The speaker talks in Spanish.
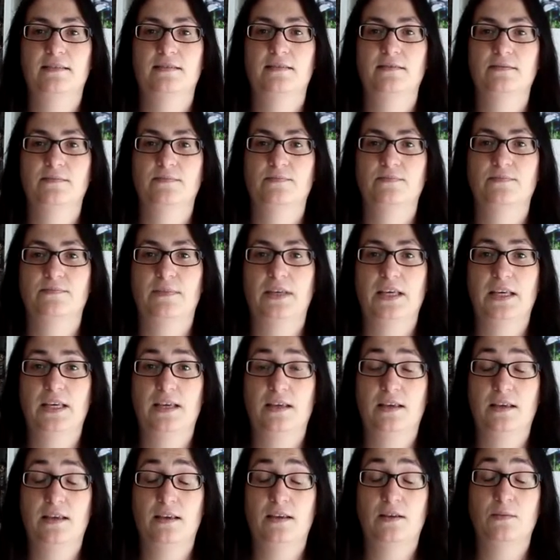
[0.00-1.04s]
mm,
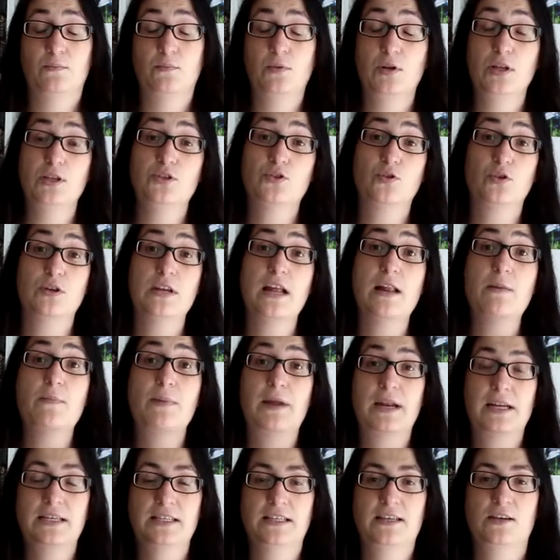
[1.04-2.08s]
mi bullet journal
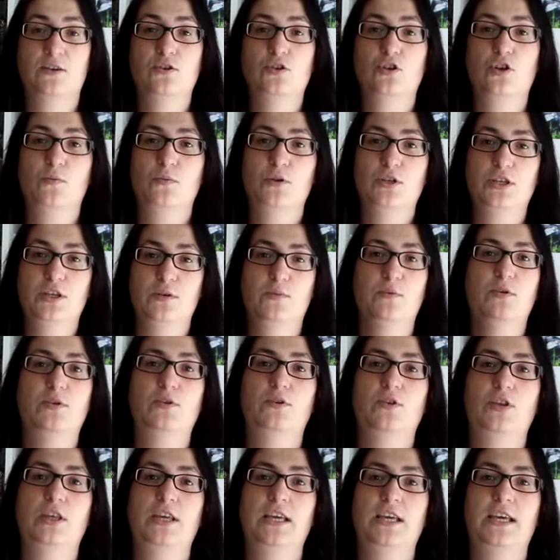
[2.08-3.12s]
para enseñaros cómo llevo
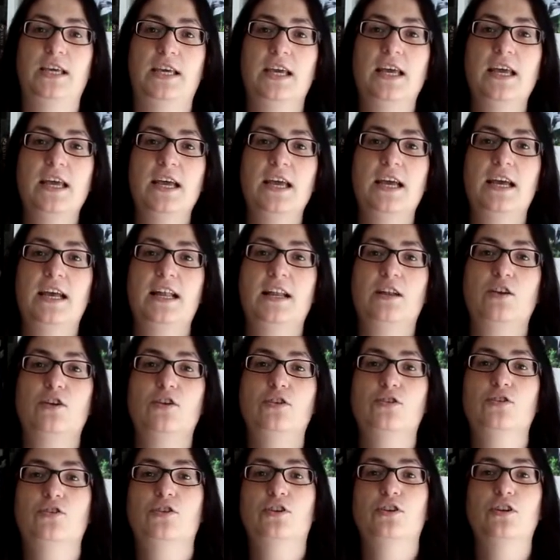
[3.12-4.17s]
lo de el
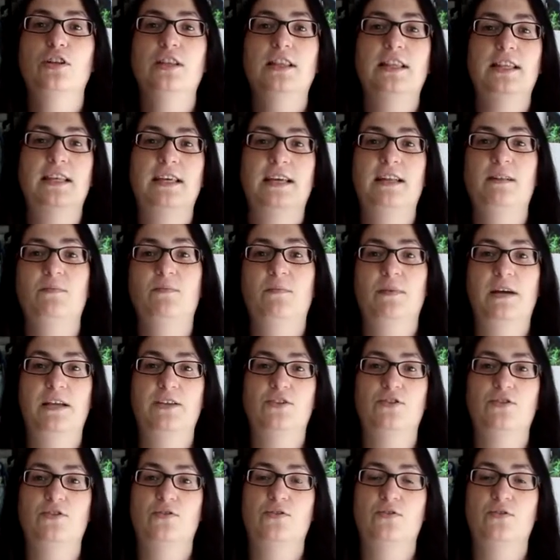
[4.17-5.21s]
control del
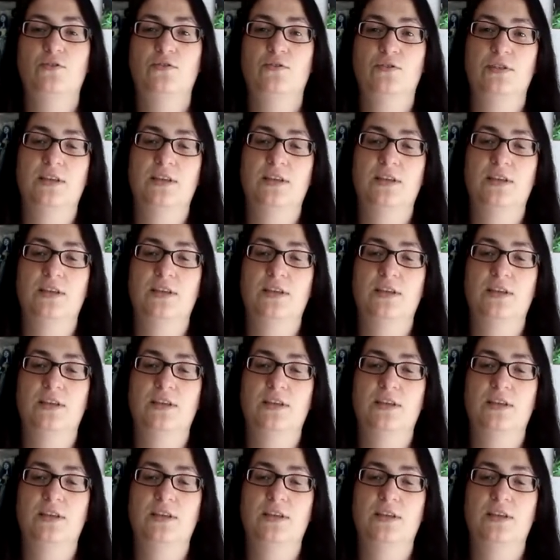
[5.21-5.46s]
Mayo